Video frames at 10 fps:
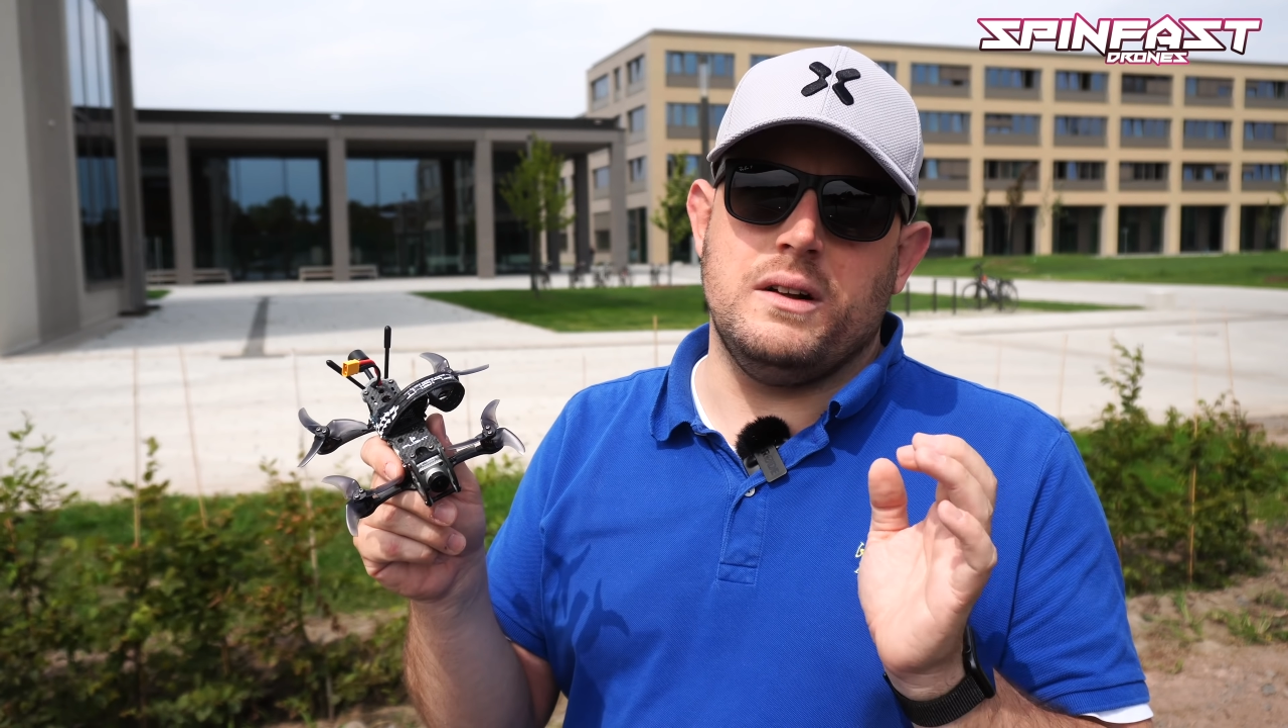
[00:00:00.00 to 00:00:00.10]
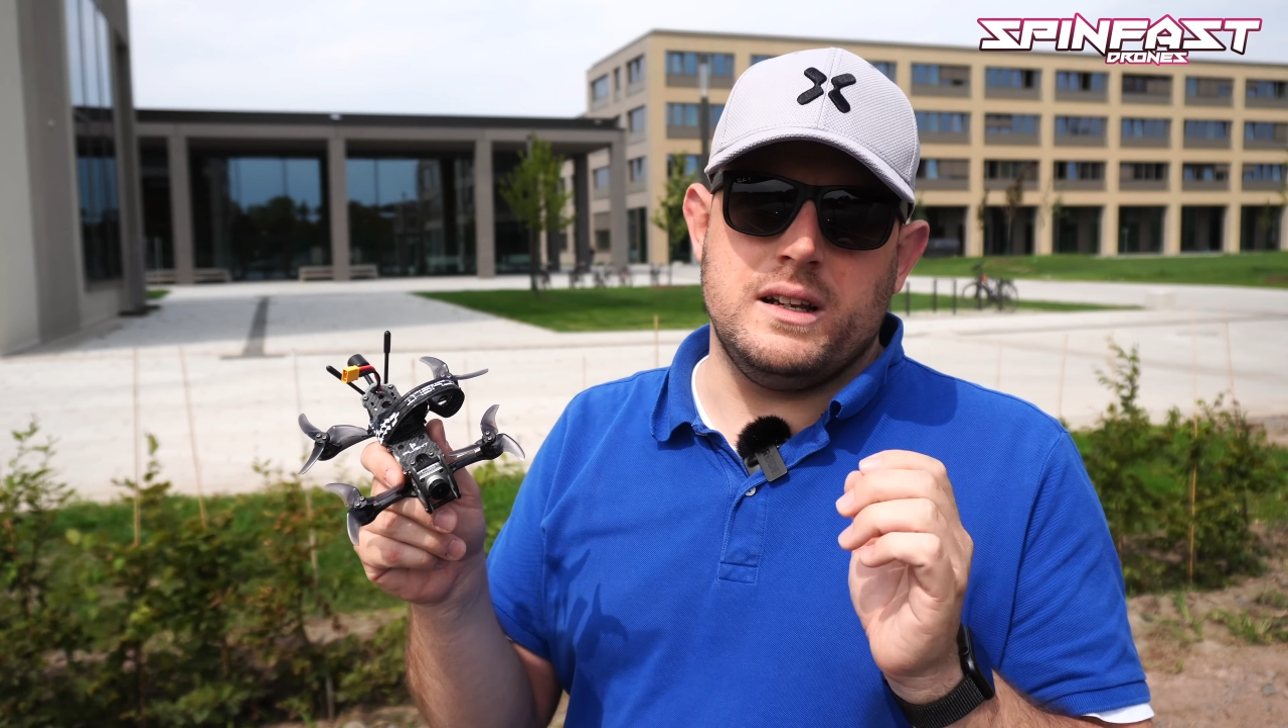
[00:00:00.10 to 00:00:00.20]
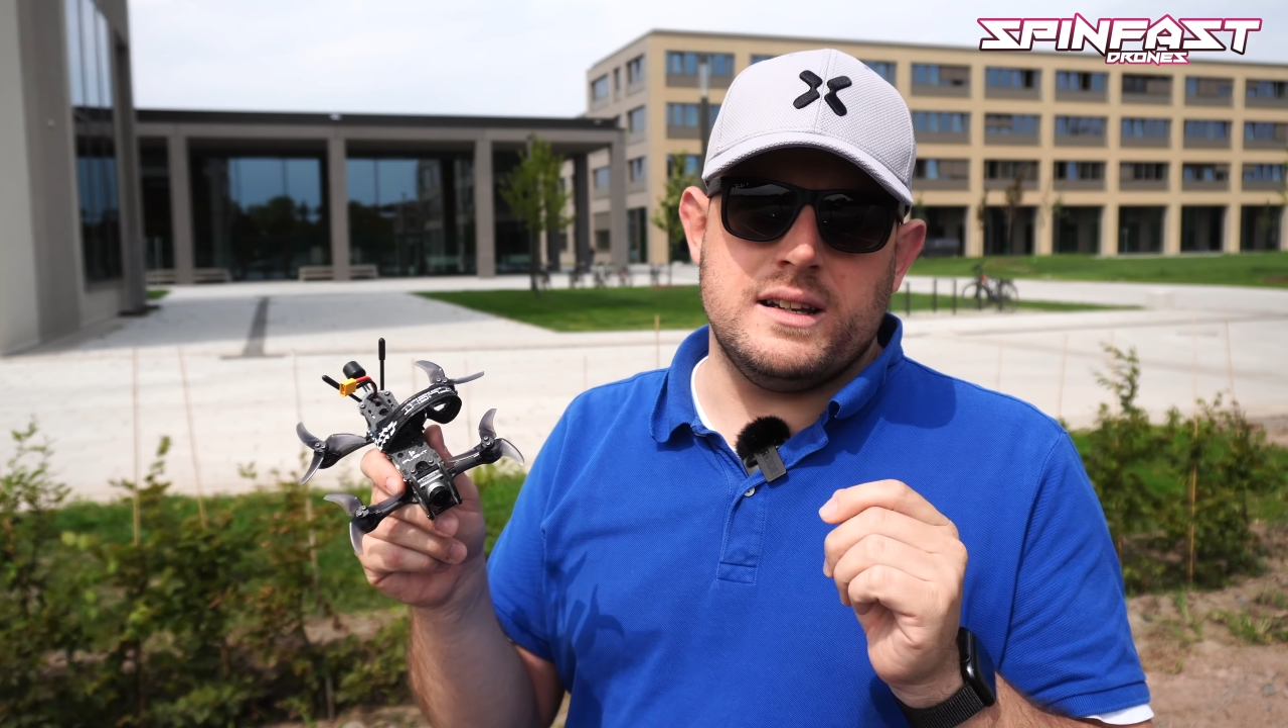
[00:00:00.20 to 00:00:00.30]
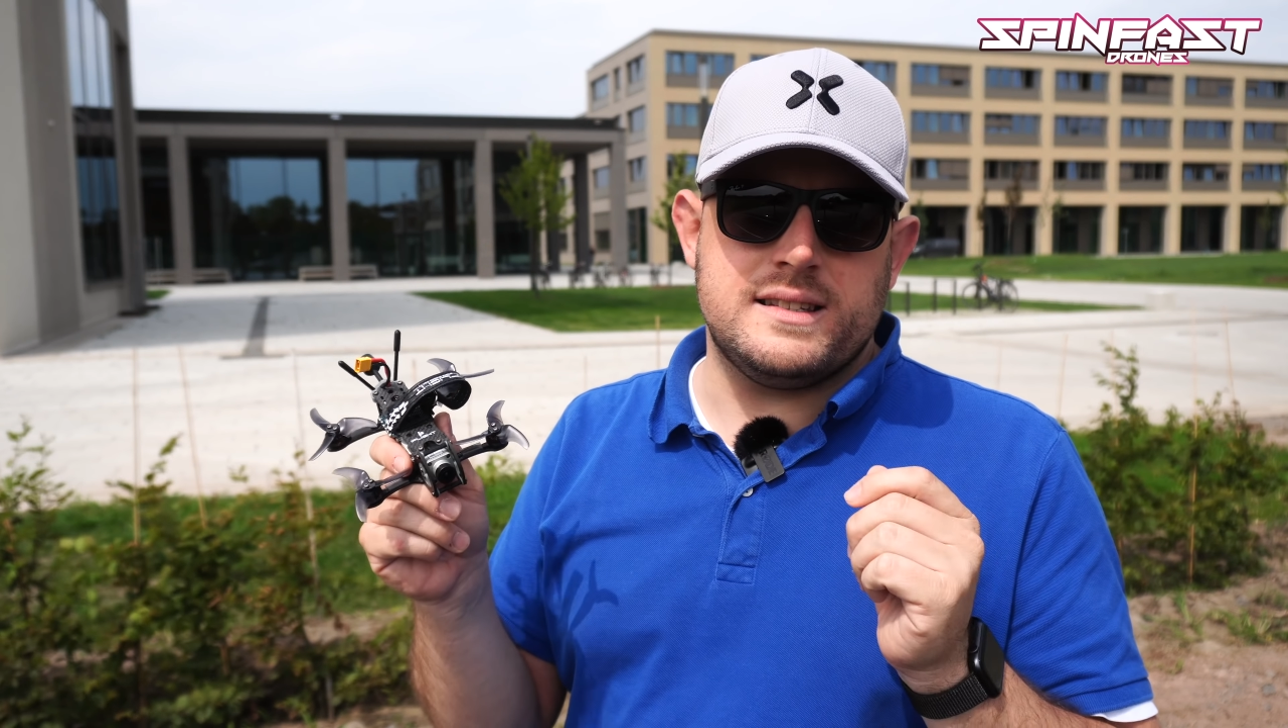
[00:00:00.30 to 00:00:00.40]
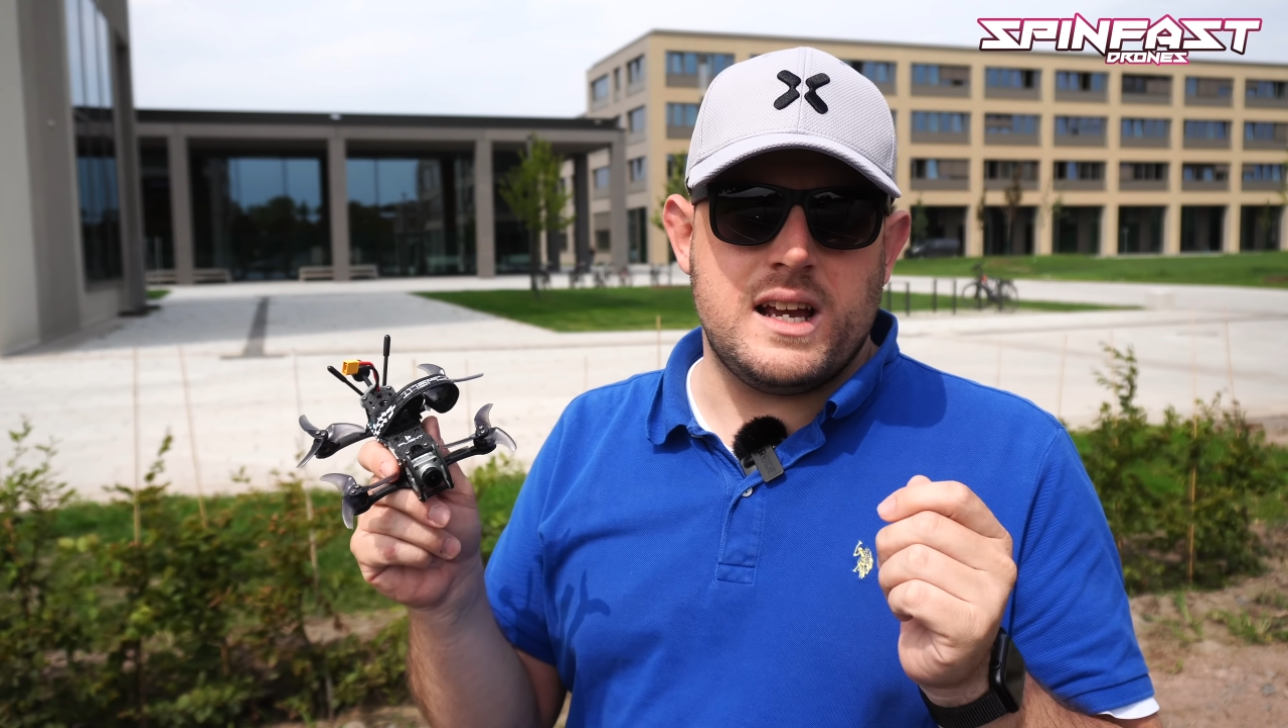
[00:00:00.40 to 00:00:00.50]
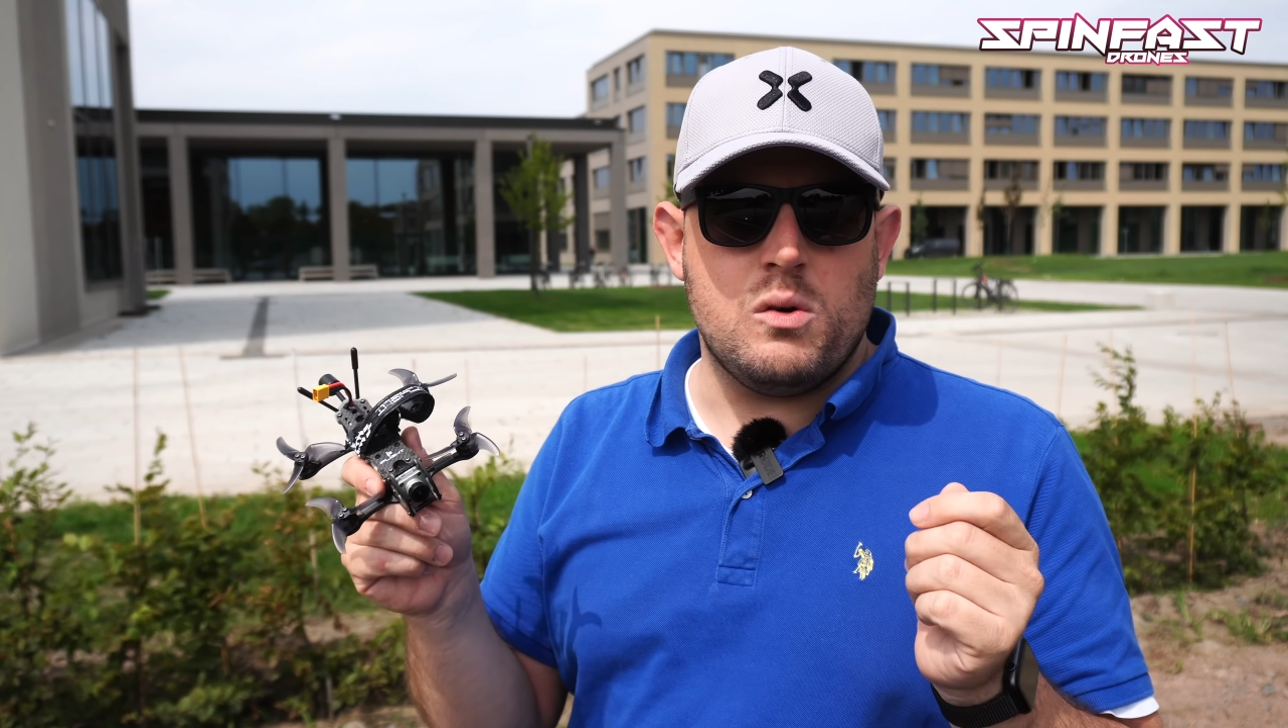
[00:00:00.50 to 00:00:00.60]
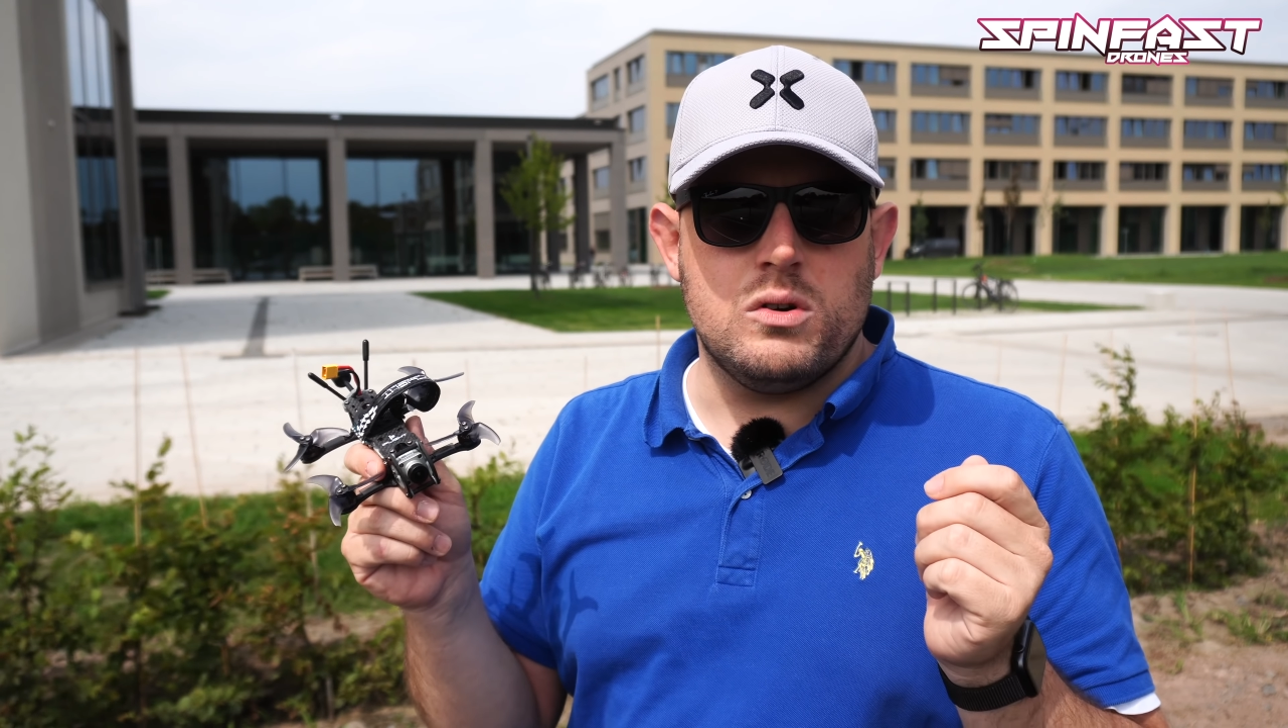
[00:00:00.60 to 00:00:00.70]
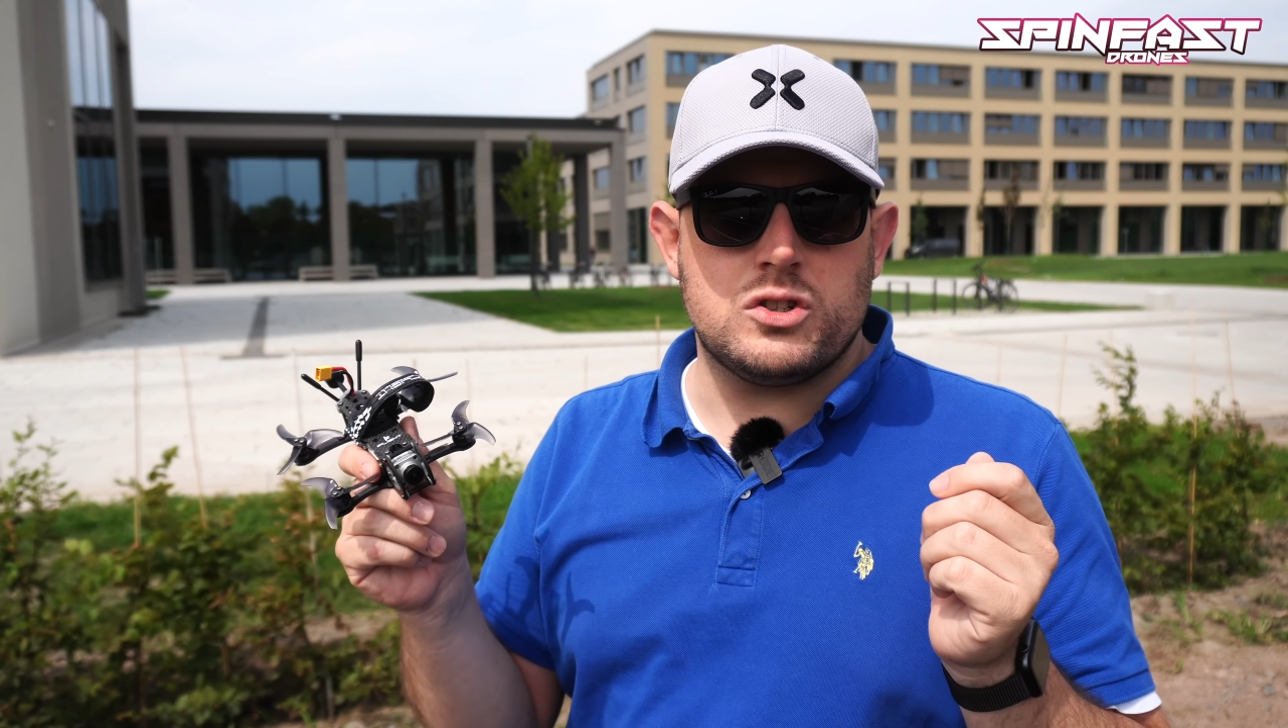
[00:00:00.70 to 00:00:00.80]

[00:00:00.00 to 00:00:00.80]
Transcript: weil die eine sehr hohe